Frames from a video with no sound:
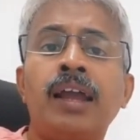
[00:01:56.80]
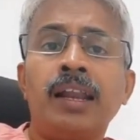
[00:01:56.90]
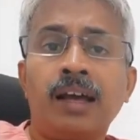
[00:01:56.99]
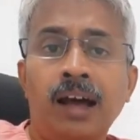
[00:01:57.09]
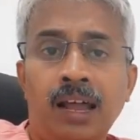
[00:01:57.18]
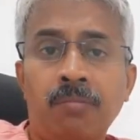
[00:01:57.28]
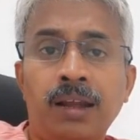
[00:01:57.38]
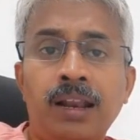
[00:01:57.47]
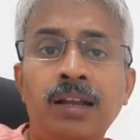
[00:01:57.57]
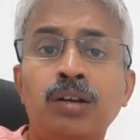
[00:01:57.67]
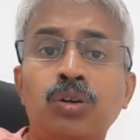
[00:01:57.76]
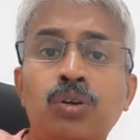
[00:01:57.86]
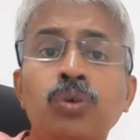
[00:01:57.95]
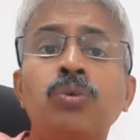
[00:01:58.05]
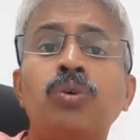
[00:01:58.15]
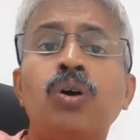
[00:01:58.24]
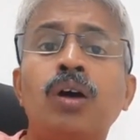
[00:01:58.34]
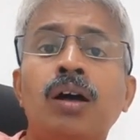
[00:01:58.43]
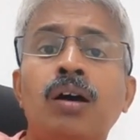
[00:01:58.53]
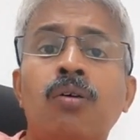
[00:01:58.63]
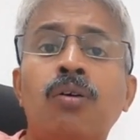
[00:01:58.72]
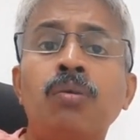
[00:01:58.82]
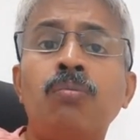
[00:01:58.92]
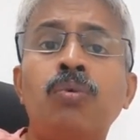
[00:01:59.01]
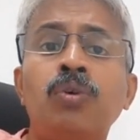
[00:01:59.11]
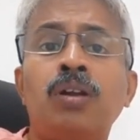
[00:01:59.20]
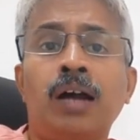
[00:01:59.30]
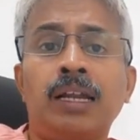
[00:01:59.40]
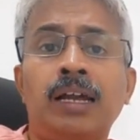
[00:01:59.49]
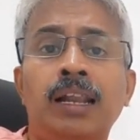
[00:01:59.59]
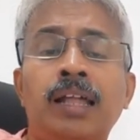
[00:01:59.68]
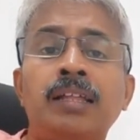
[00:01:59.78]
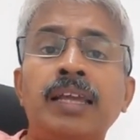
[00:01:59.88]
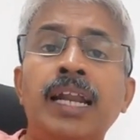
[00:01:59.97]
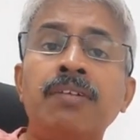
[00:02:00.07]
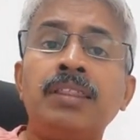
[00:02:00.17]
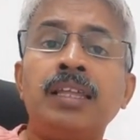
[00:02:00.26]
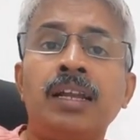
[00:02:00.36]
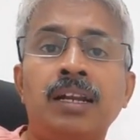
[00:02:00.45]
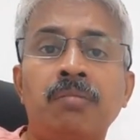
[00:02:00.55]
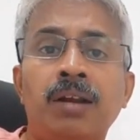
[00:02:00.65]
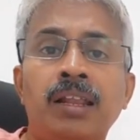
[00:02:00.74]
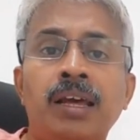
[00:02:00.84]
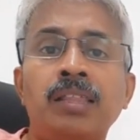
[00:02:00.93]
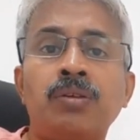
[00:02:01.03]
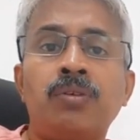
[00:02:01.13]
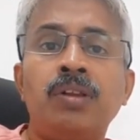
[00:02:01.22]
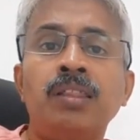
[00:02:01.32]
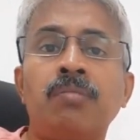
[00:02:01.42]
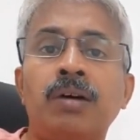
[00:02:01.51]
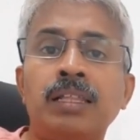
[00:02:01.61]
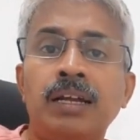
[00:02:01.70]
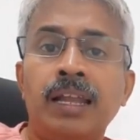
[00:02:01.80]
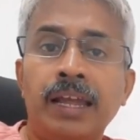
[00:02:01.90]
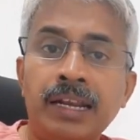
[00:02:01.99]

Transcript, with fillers: எடுக்க ஆரம்பிக்கலாம் டு ஒரு மூன்று நாட்கள் அதாவது எழுபத்தி ரெண்டு மணி நேரத்துக்குள்ளே இந்த மருந்துகளை